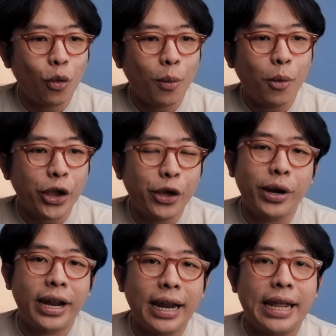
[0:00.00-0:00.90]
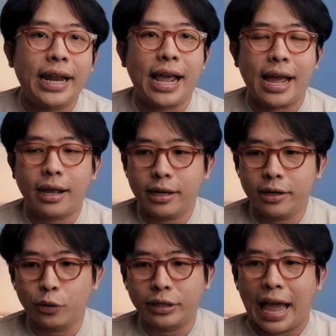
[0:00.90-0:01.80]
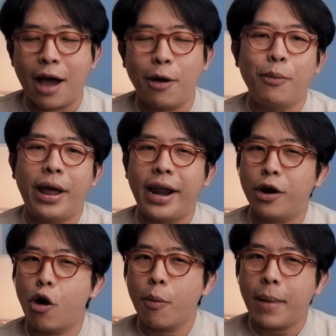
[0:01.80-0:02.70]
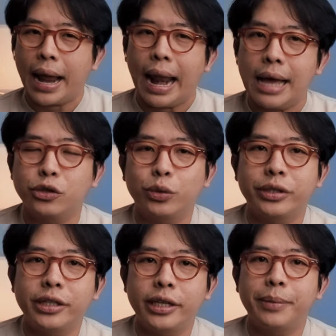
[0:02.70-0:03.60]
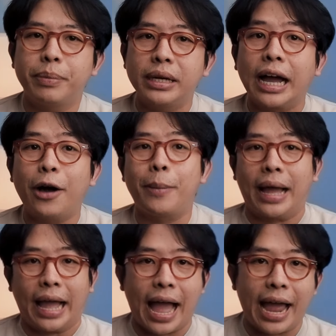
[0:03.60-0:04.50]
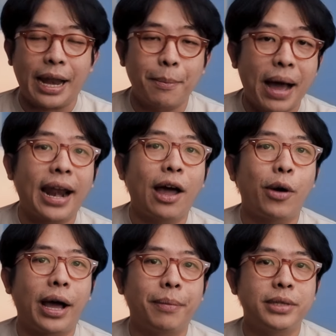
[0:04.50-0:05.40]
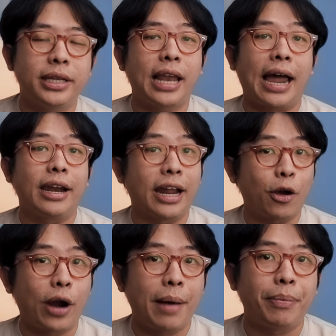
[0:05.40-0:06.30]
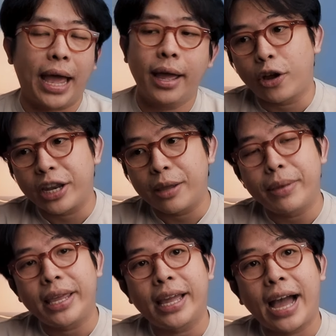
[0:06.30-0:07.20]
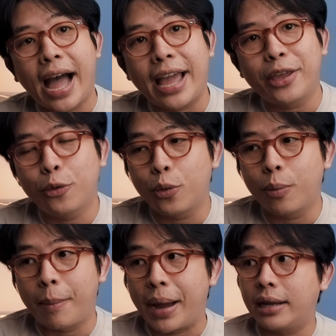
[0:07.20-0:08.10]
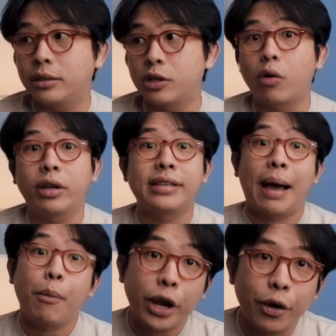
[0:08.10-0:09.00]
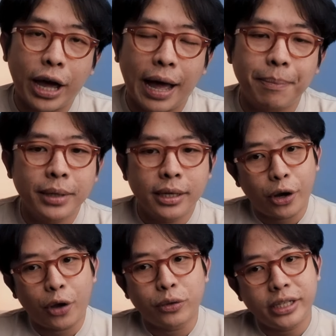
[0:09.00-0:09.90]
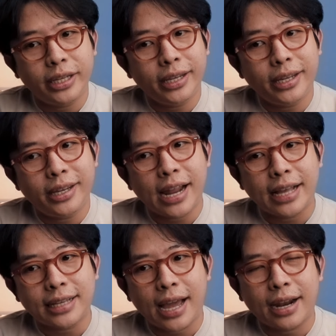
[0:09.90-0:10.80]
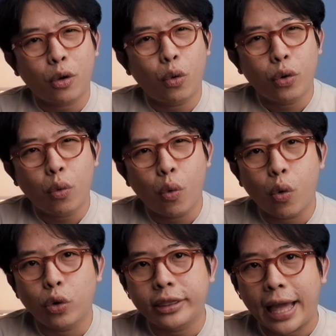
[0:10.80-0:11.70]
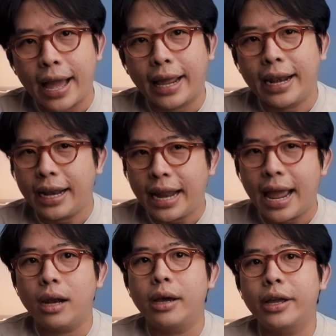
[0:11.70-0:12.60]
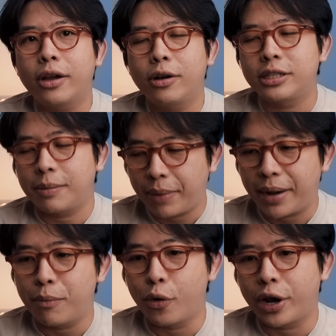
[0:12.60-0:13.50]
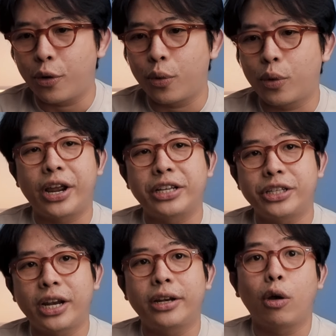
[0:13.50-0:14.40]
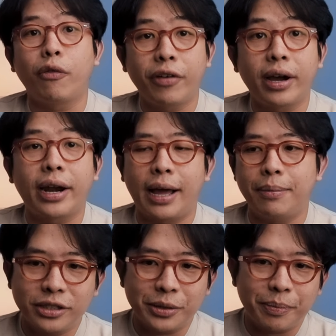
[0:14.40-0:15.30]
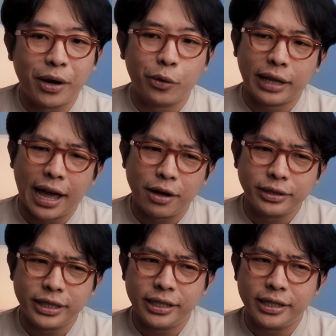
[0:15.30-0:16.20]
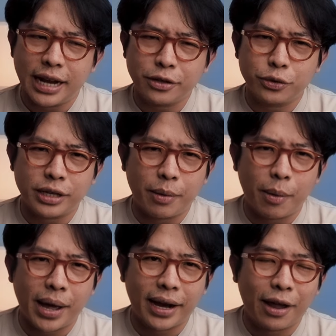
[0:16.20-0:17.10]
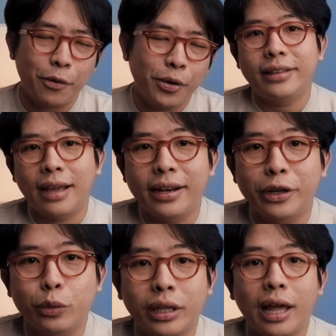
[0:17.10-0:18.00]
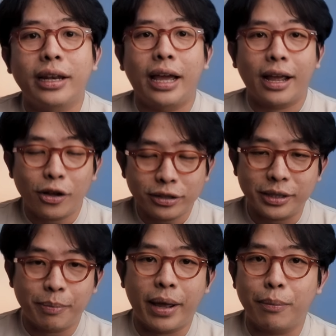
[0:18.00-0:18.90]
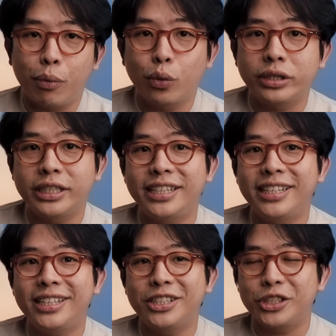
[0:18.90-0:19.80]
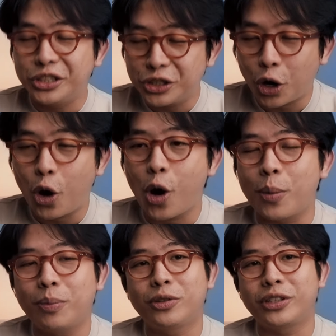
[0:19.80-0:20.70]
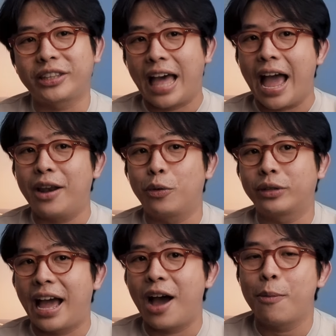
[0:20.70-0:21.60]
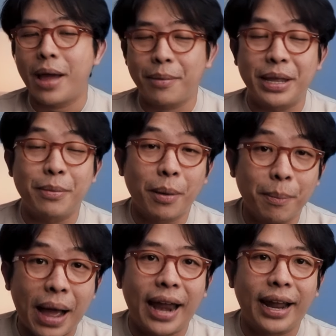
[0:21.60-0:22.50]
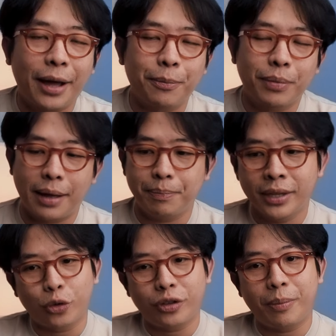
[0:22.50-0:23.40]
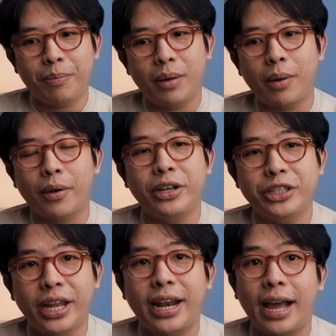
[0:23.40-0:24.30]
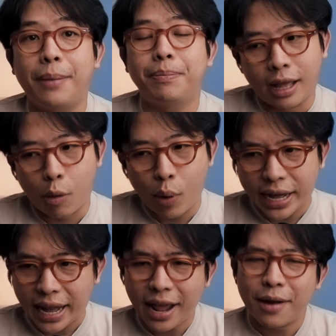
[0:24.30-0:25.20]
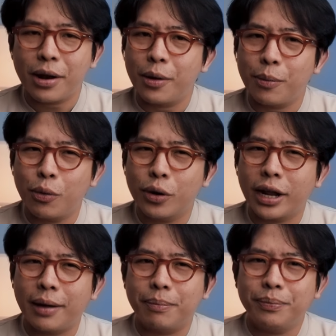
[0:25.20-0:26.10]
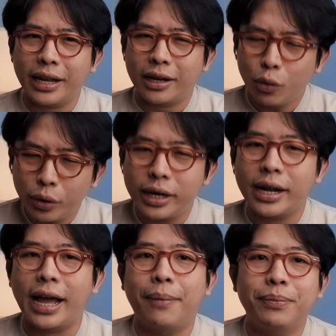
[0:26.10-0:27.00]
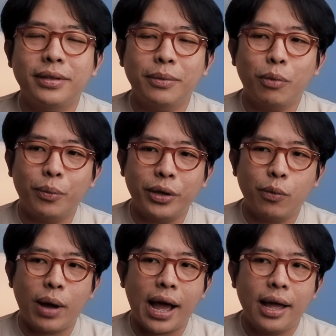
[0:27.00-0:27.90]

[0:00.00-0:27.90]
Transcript: ตัว Bohemian a l i a s เนี่ยคือรองเท้าแบรนด์น้องใหม่ล่าสุด ที่เพิ่งเข้ามาขายในบ้านเราครับ ที่ร้านดอะเดคอรัมนะ ตอนนี้มีขายอยู่ประมาณ2-3 โมเดลนะครับ โมเดลที่น่าจะคุ้นหูคุ้นตากันแน่ๆเลย ก็จะเป็นโมเดล g r e c i a n Loafer นะครับ ถือเป็นรองเท้าที่น่าสนใจมากๆ แล้วอีธานนิวตันเนี่ยก็ถือเป็นผู้ที่ชื่นชอบสไตล์รองเท้าแบบนี้มากๆนะครับกับตัวสลิปเปอร์แบบ g r e c i a n นะครับแต่วันนี้เนี่ยเราพูดกับอีกรุ่นหนึ่งครับซึ่งผมคิดว่า